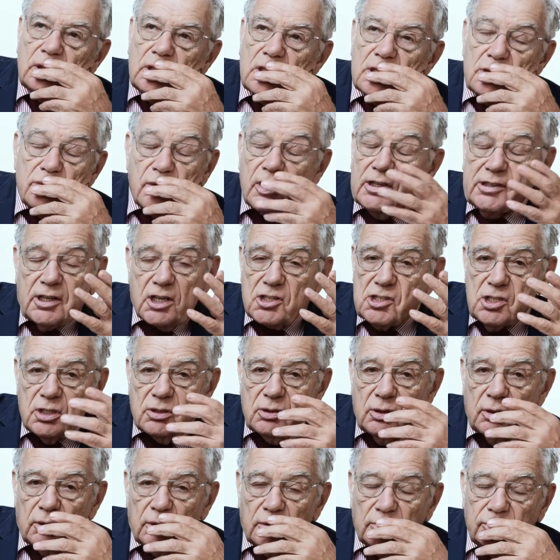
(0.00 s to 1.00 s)
Et je voulais être
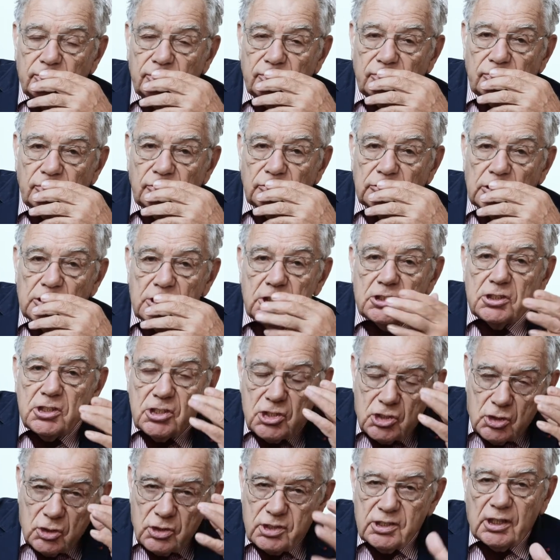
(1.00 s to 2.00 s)
ingénieur. J'ai
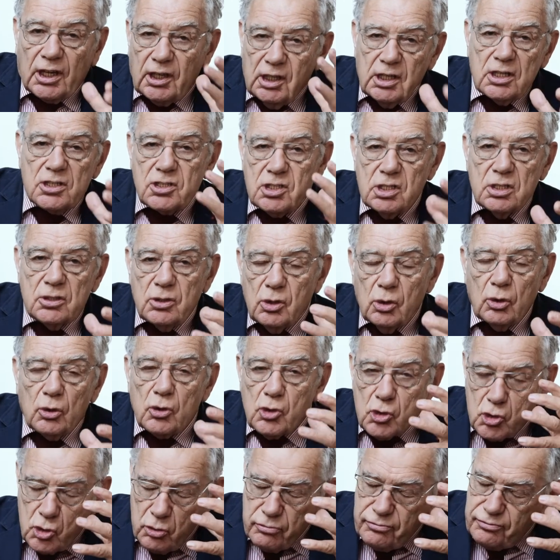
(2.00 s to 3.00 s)
dit, je serai ingénieur.
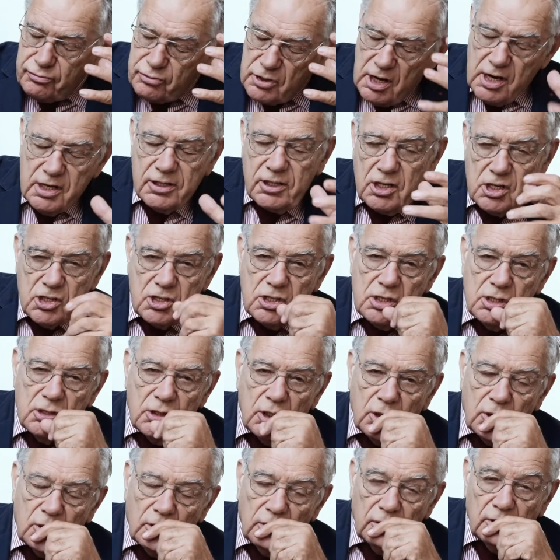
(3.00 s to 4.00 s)
Je voulais être
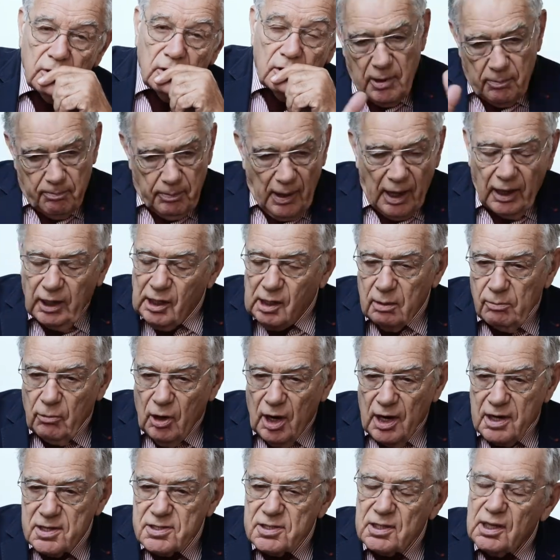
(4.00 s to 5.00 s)
ingénieur. Mais
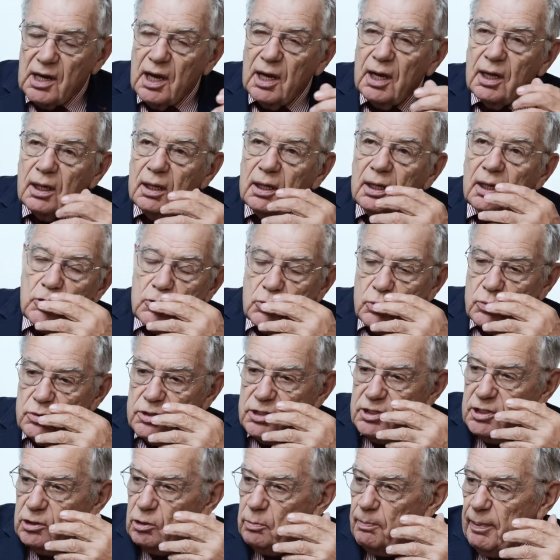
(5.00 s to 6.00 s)
parallèlement à cela, le
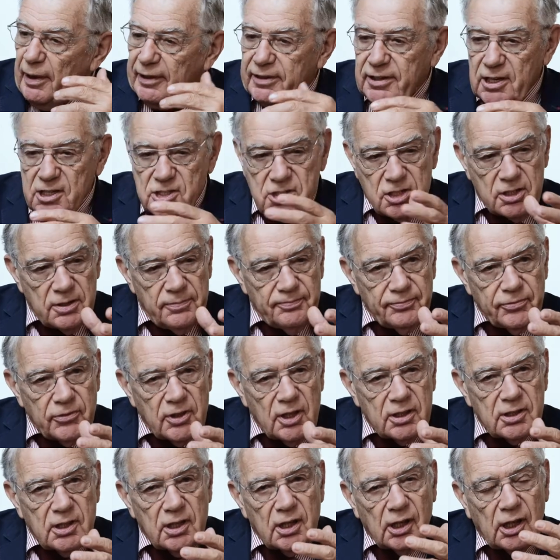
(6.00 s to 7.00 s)
souci de partager.
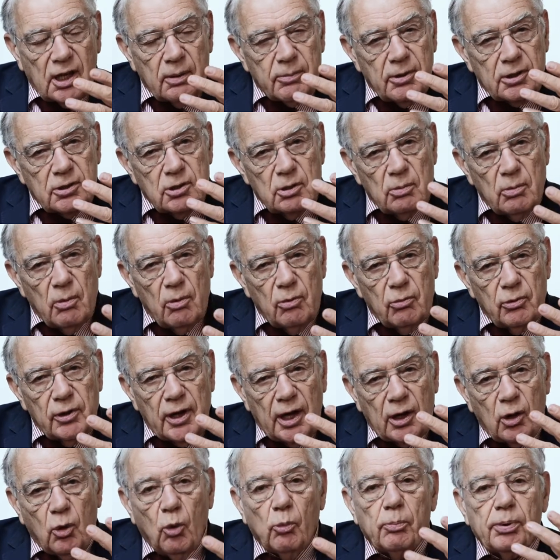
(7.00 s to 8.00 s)
C'est-à-dire qu'à partir du moment où
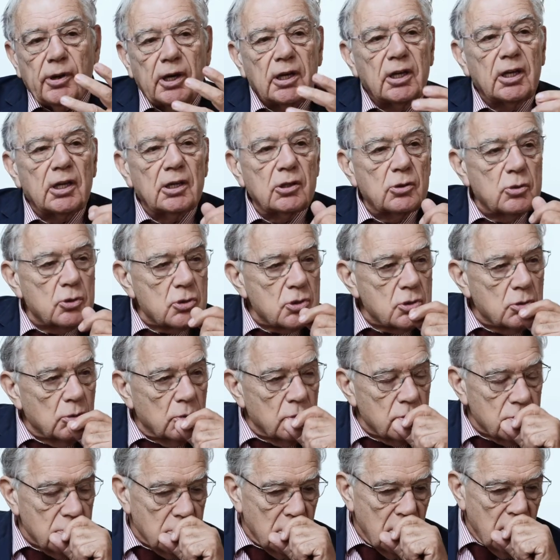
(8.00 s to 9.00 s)
on a compris quelque
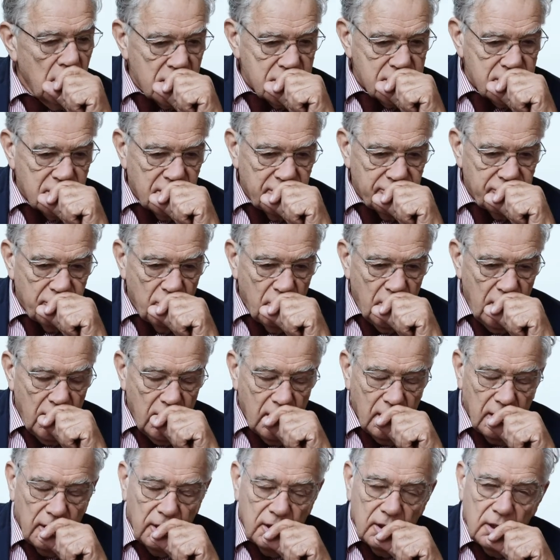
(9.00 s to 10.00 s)
chose, un
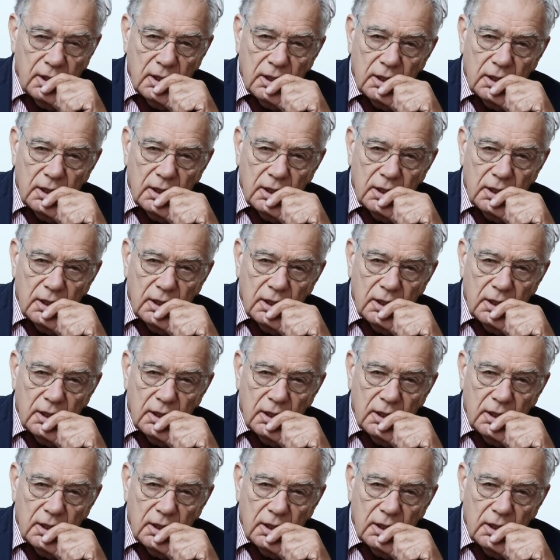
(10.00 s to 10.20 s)
savoir